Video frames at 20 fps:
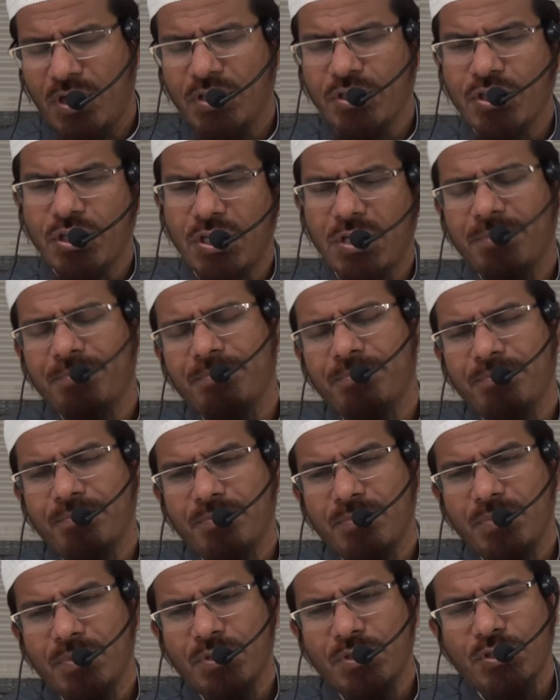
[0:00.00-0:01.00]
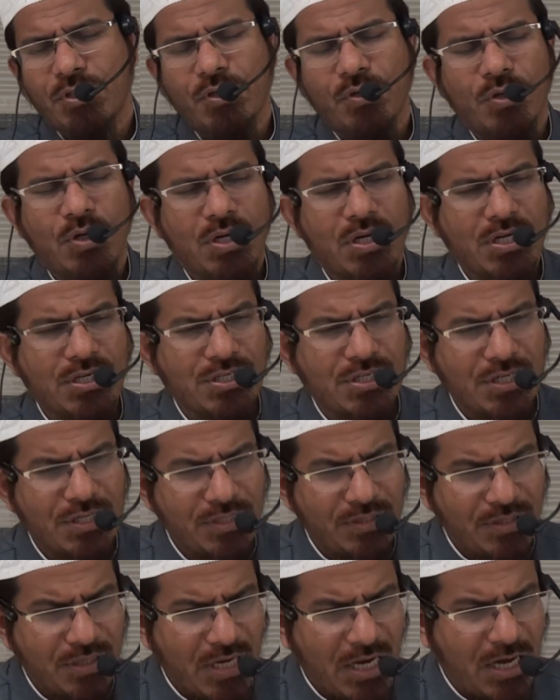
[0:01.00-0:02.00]
অতএব সকলকে
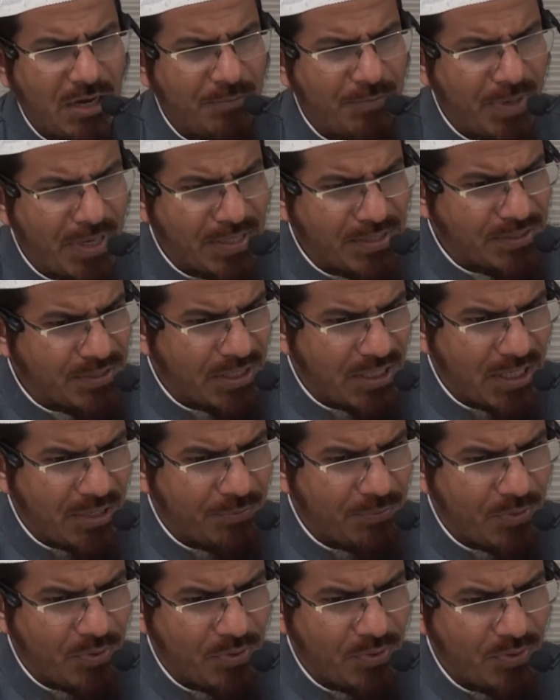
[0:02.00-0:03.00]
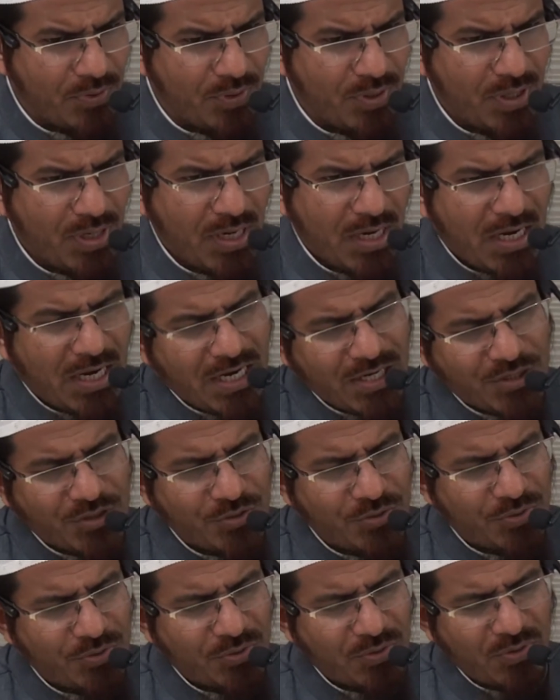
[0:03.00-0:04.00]
সেই আহ্বান জানাবো
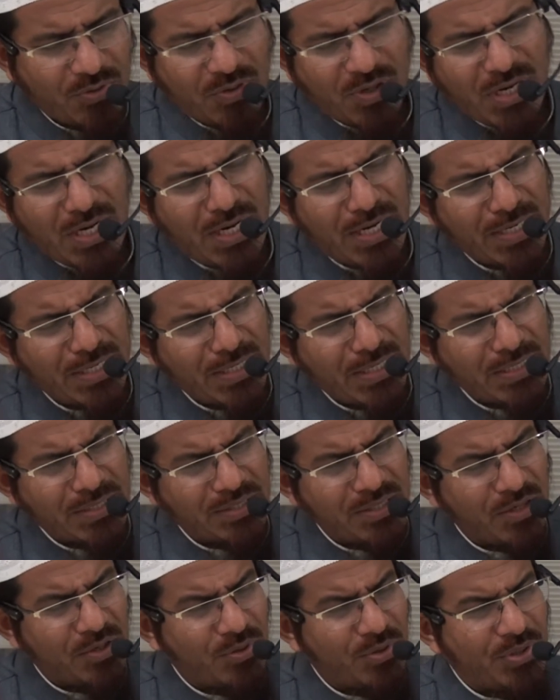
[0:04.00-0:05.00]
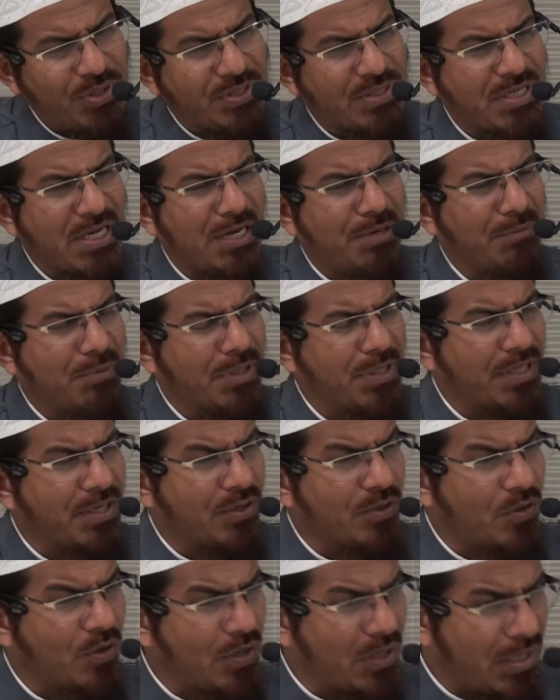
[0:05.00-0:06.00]
আসুন কোরআন নাজিল হয়েছে আমাদের
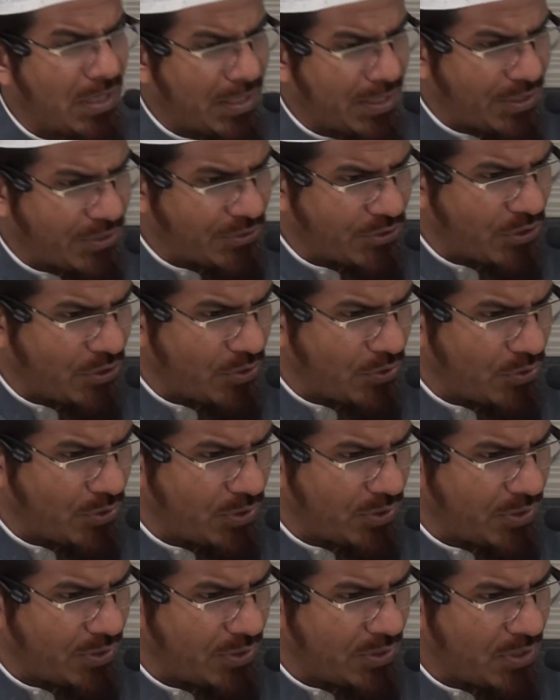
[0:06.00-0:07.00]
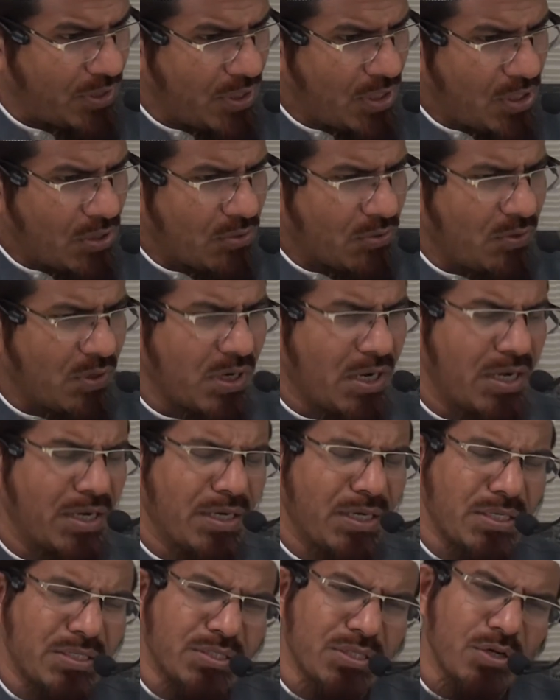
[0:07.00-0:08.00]
কল্যাণের জন্যই কোরআন
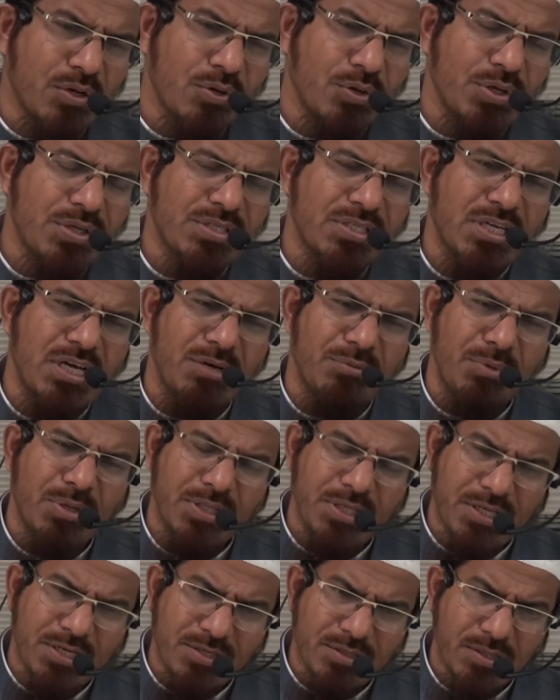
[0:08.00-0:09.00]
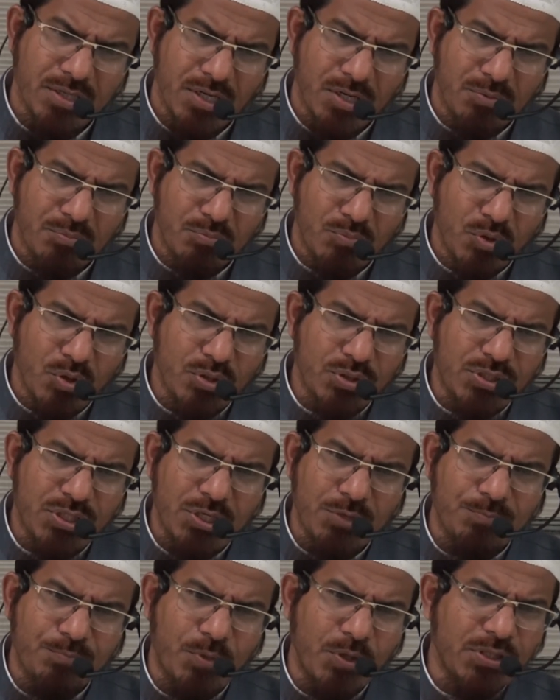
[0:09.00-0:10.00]
নাজিল হয়েছে আমাদের
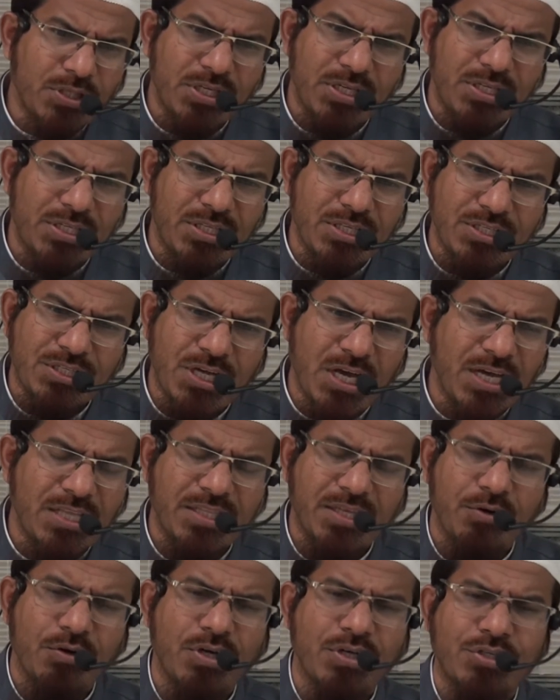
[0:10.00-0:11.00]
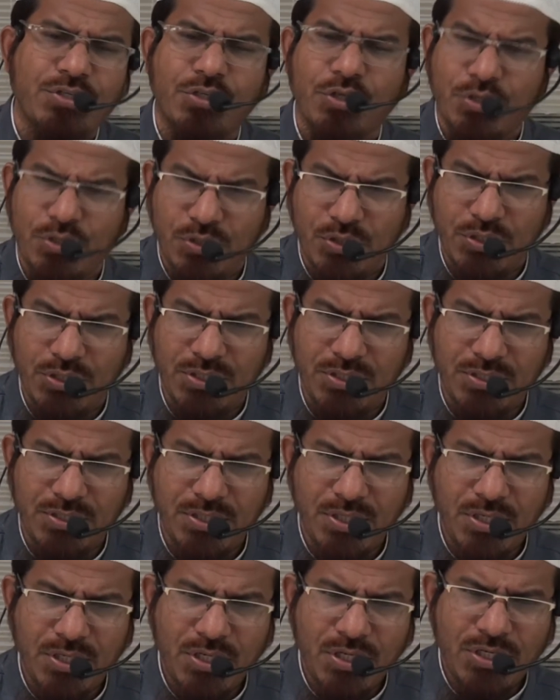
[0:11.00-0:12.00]
মুক্তির পথের দিশা দেওয়ার জন্যই
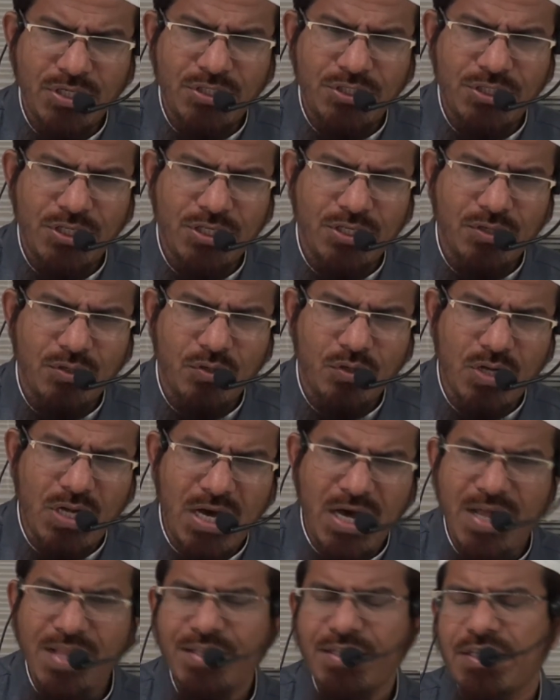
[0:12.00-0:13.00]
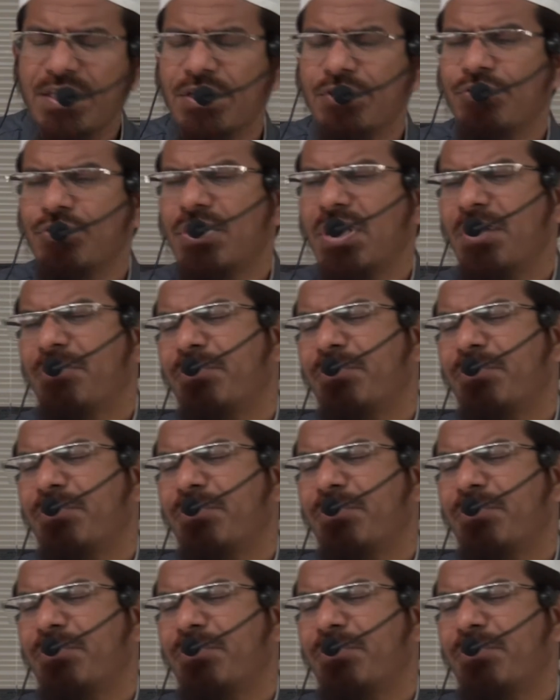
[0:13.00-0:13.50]
সেই কোরআন দিয়ে যদি